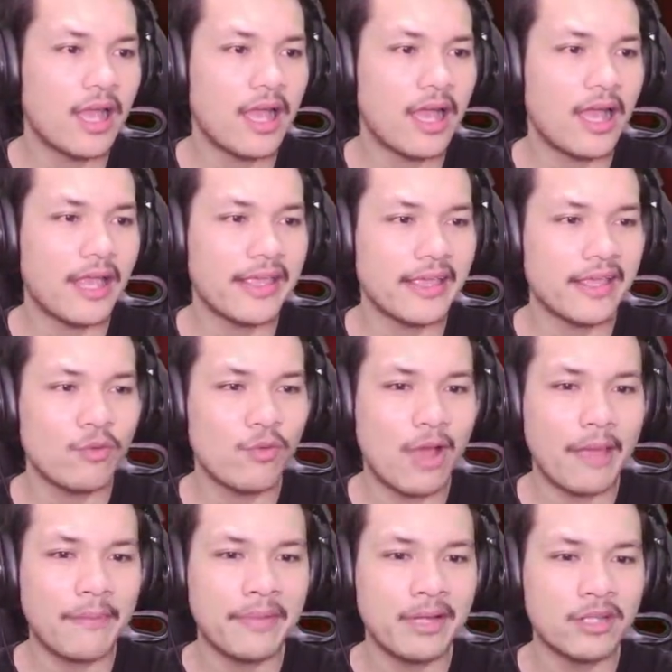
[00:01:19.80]
Yang gue
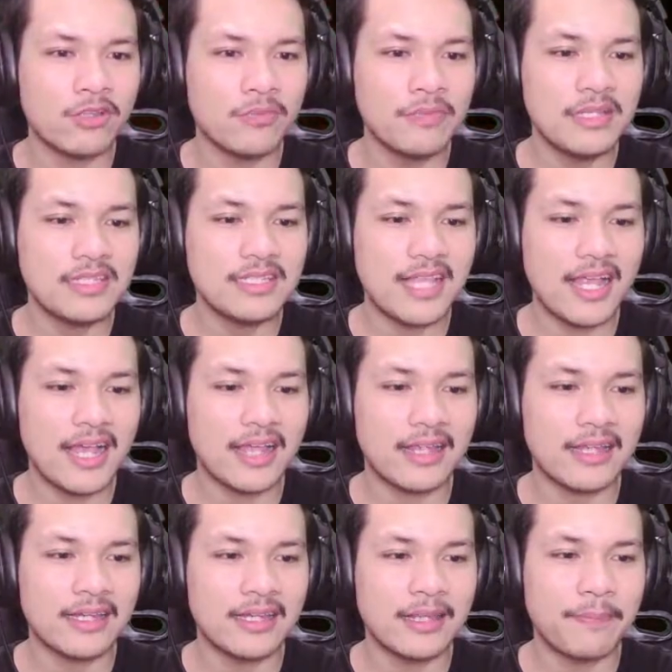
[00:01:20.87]
ambil itu bisa nggak
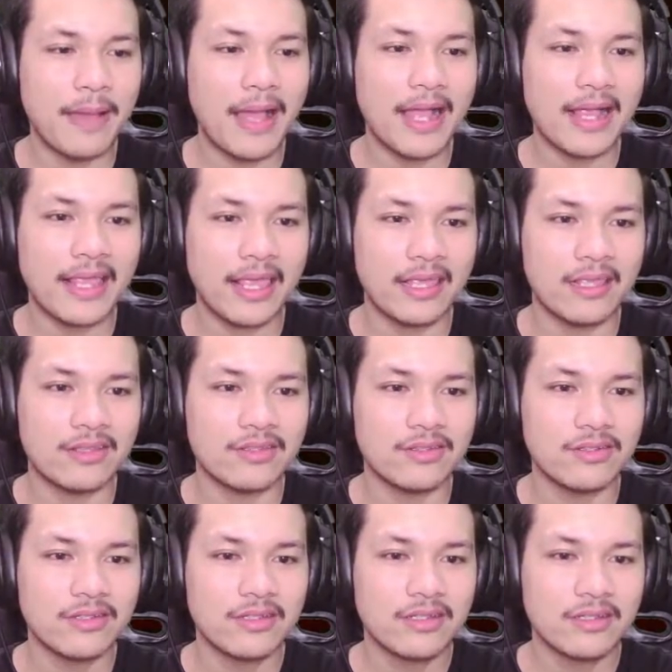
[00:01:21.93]
dipakai gitu?
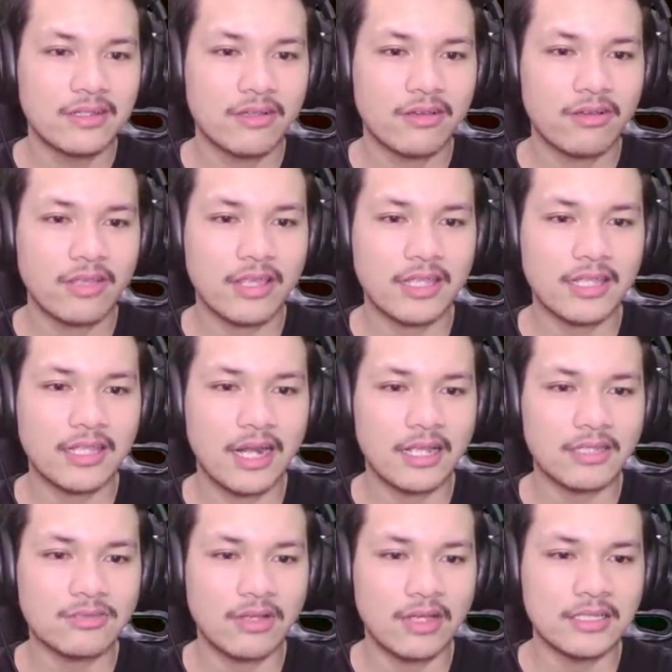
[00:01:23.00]
Oke kita
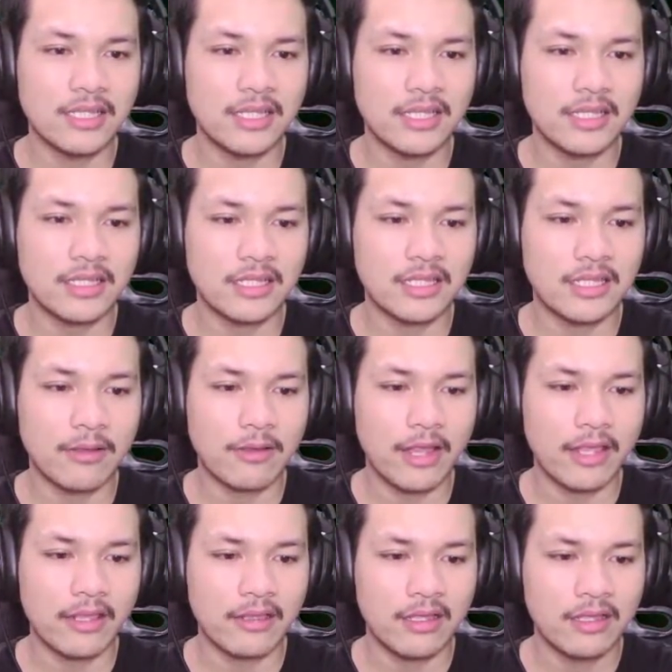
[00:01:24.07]
langsung aja ya. Kita
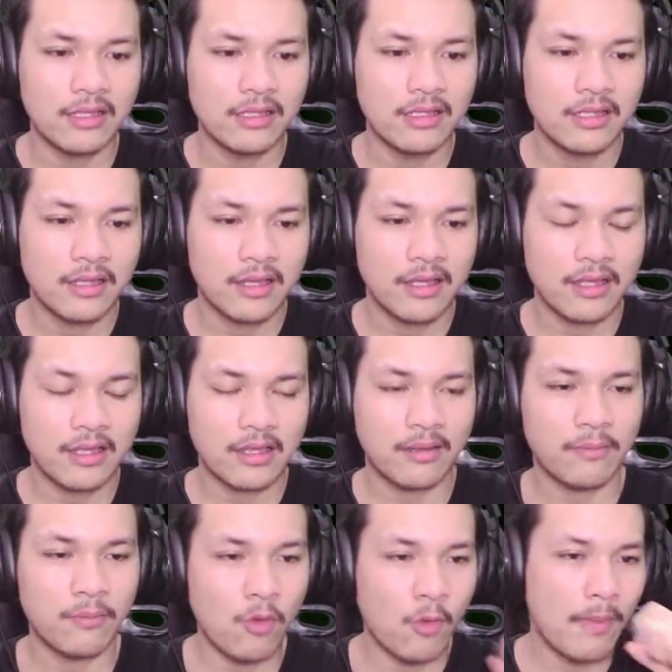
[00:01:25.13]
kayaknya
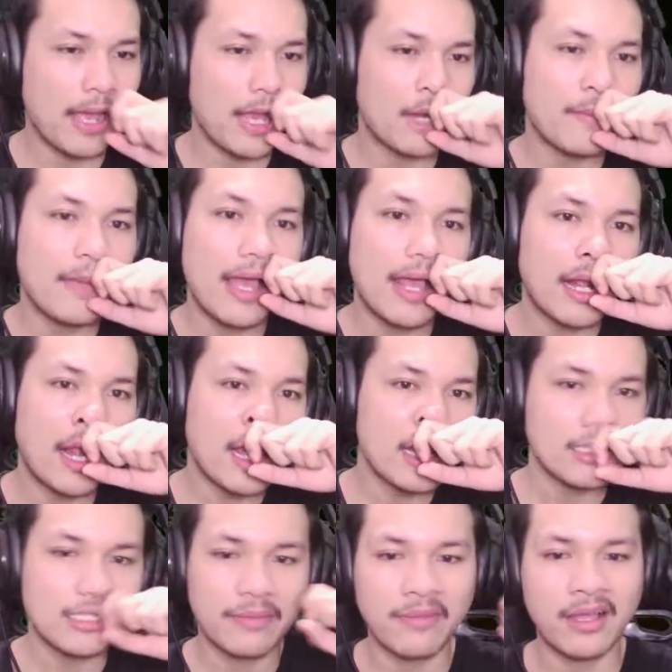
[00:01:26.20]
mau marah-marah ah
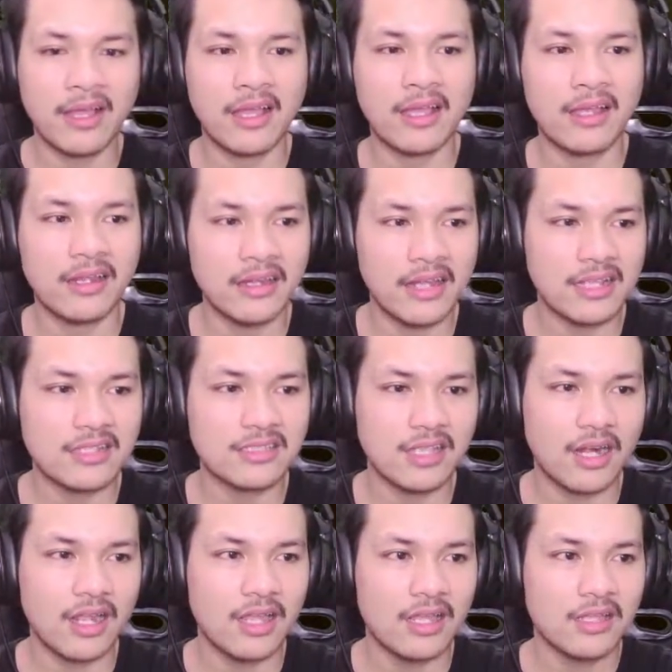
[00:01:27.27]
sama
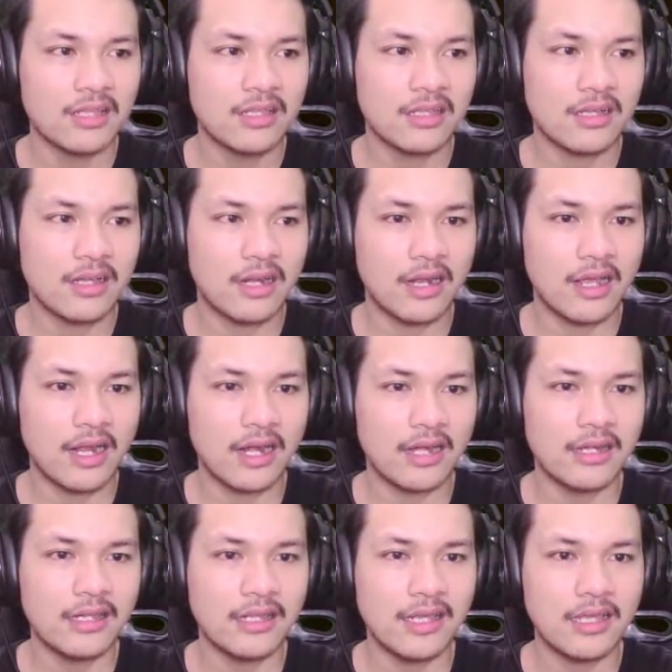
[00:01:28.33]
Dexter ah. Gara-gara
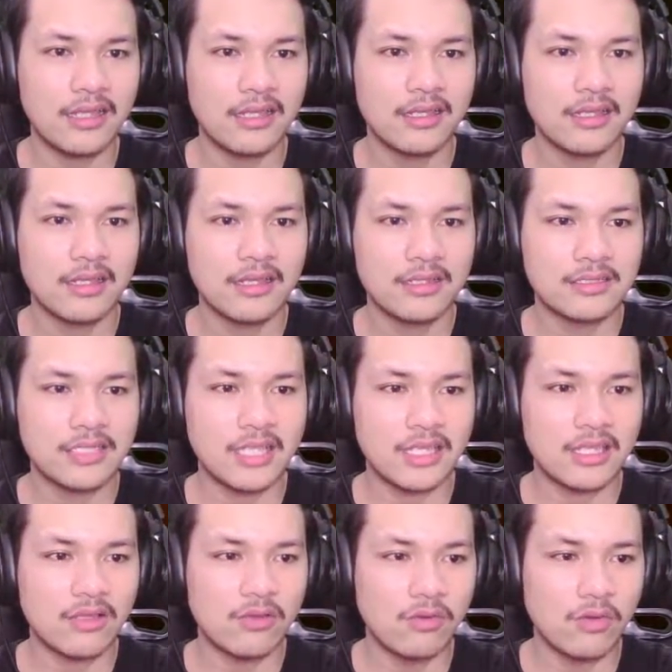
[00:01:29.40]
dia
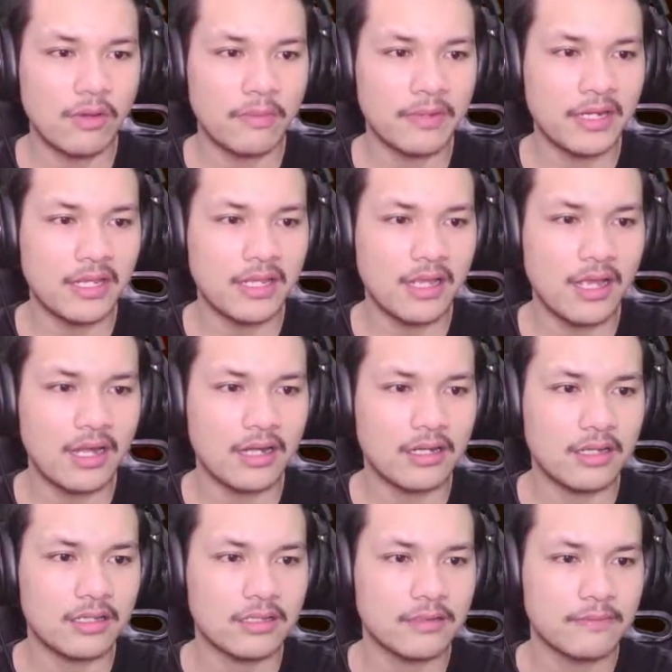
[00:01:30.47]
Jackie gua meninggal
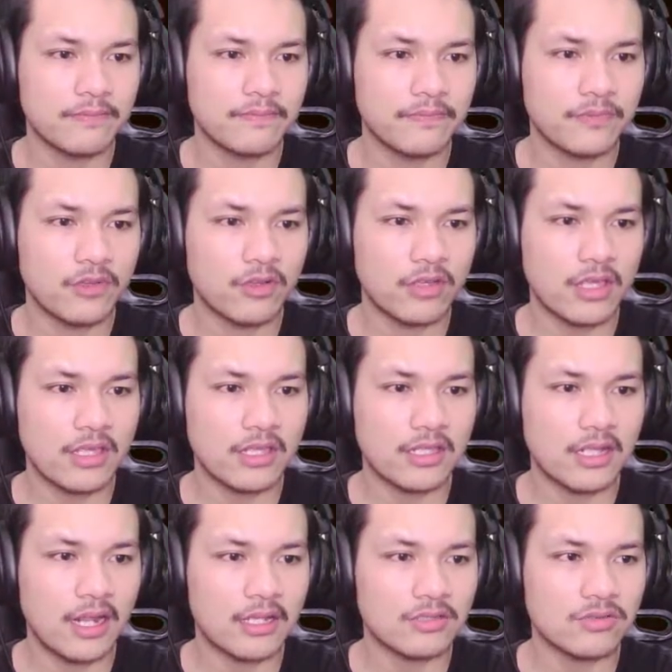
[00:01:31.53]
nih. Oke kita
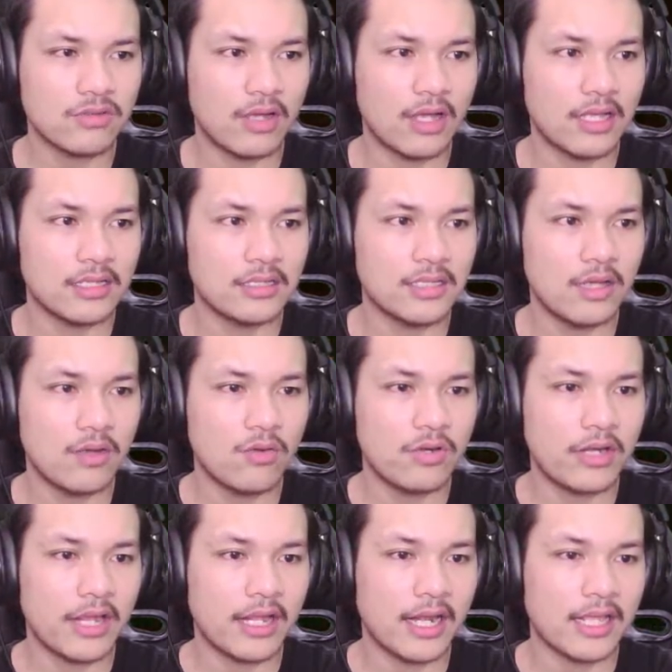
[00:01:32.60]
langsung aja. Oh
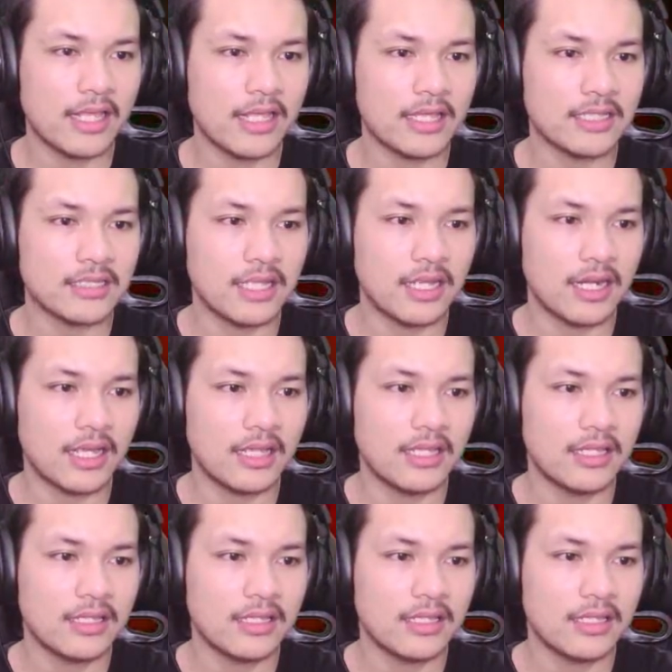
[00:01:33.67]
naik lagi guys, naik lagi.